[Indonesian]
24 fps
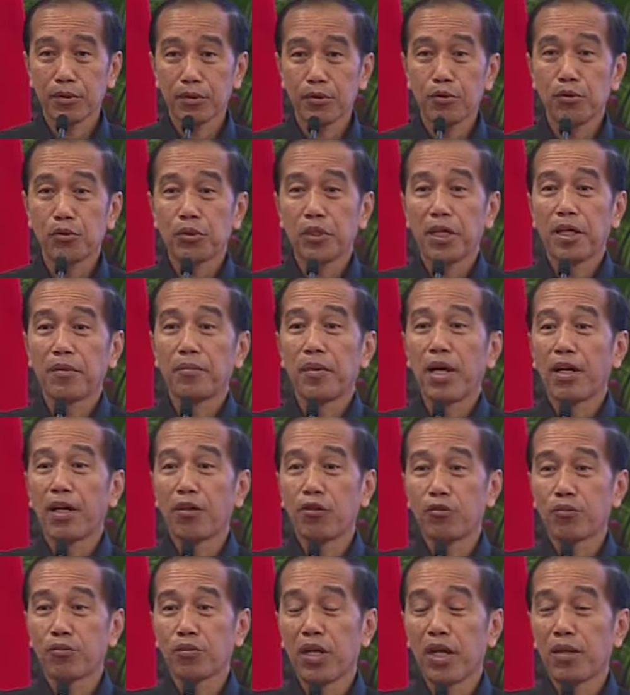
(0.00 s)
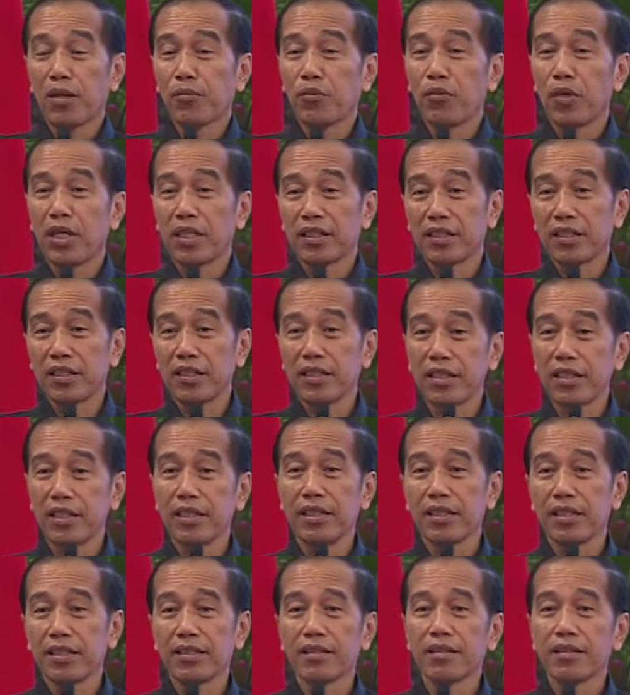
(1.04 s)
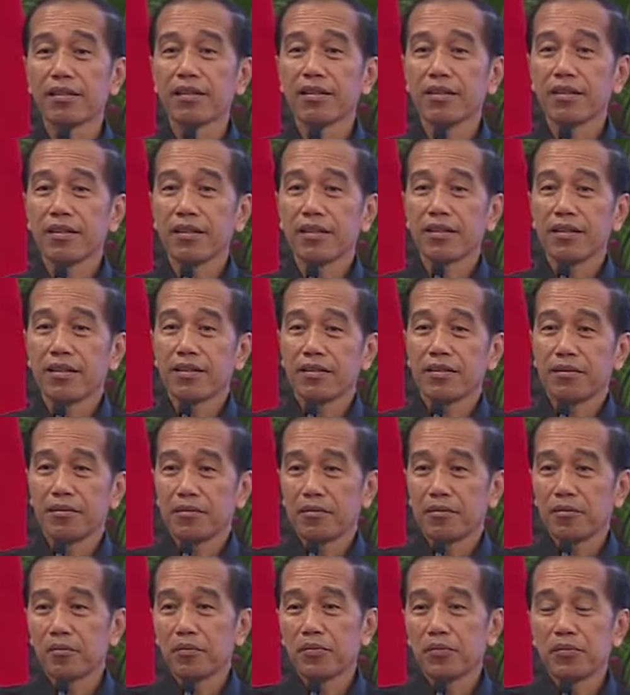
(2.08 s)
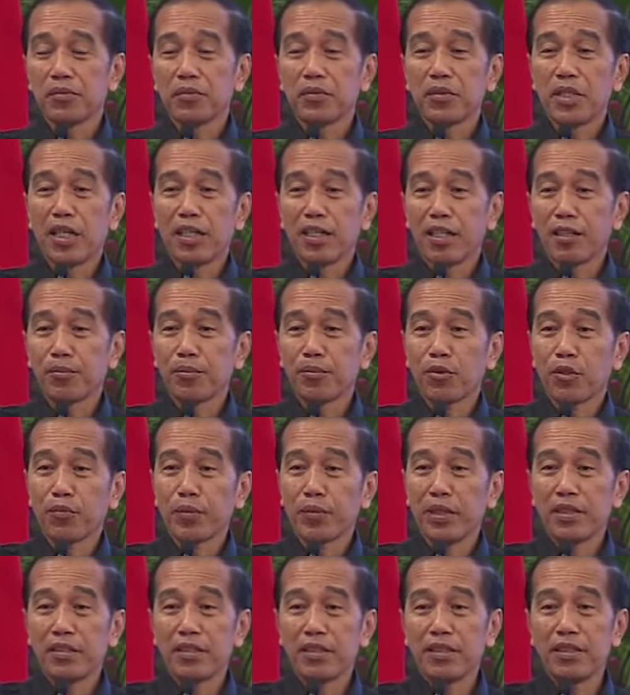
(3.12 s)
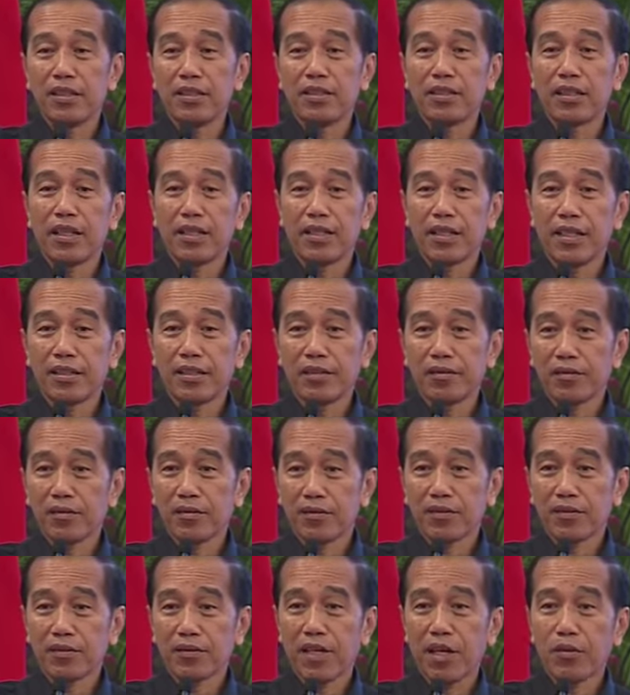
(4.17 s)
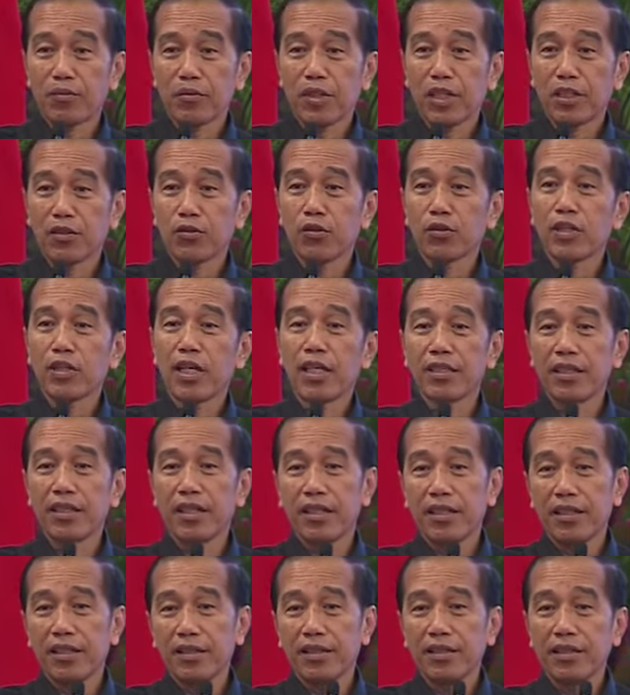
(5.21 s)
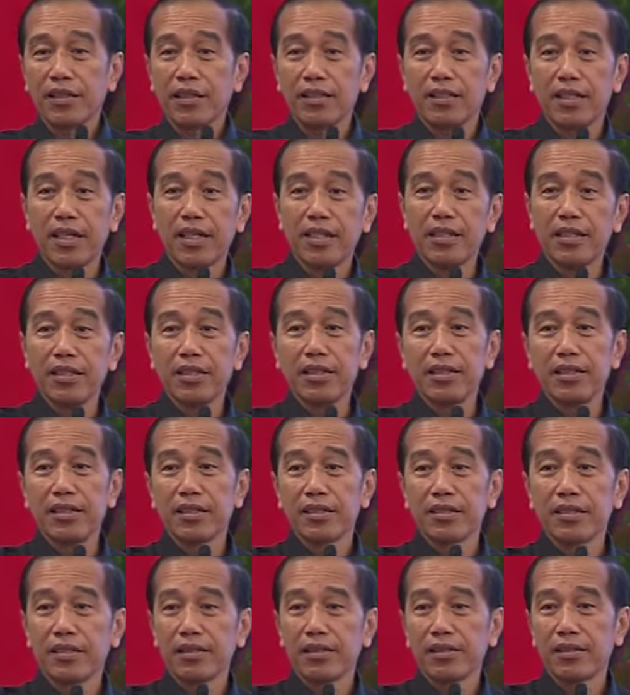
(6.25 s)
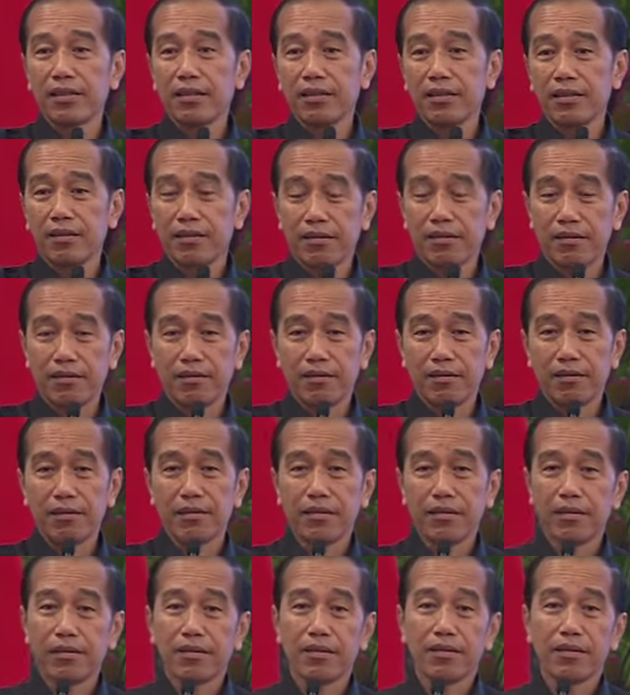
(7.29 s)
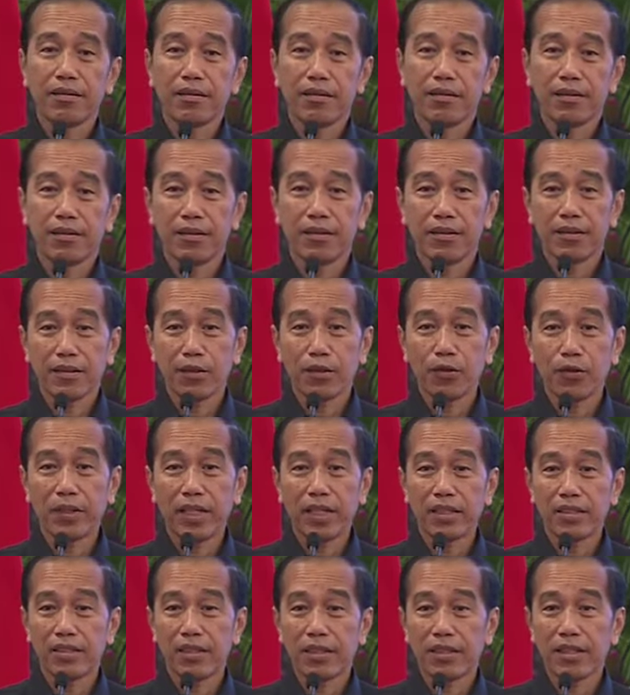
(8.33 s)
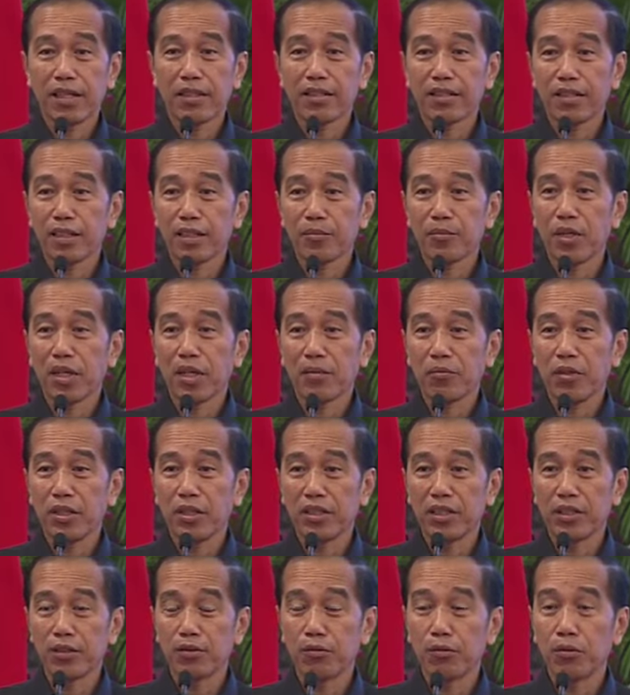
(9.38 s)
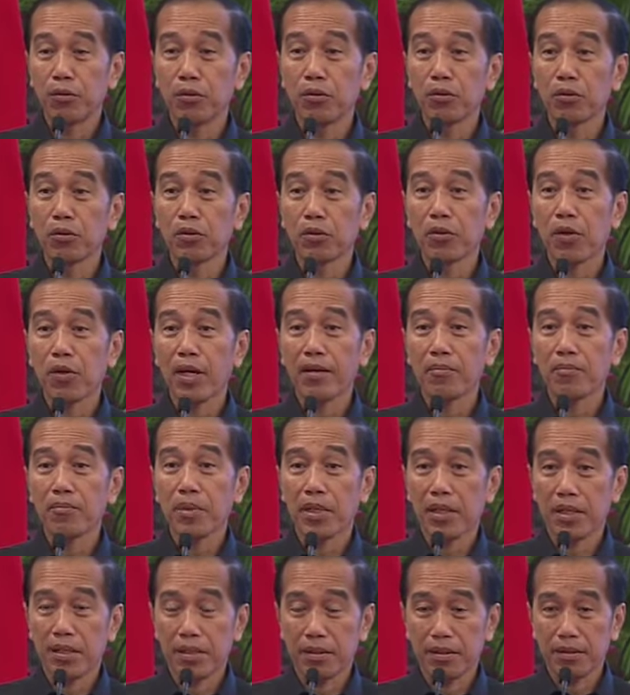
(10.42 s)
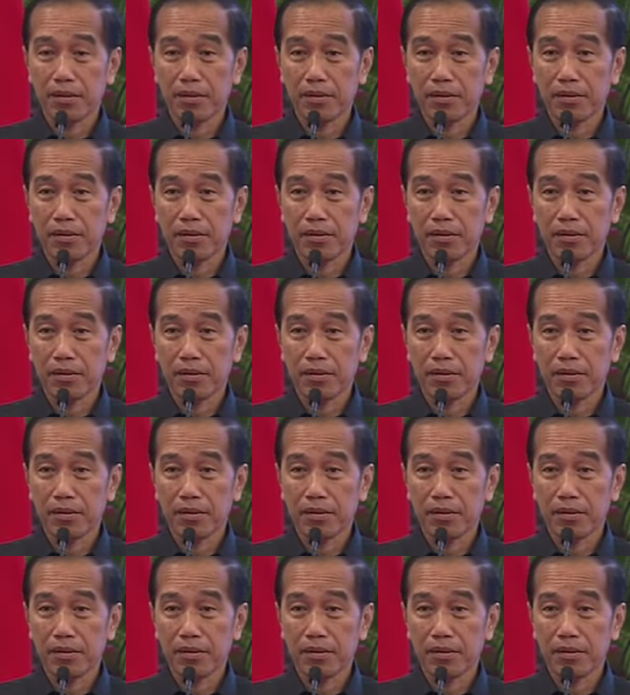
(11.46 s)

Sudah bangun pelabuhan gede, jalan provinsi, jalan kabupaten kotanya tidak dikoneksikan dengan pelabuhan itu untuk apa?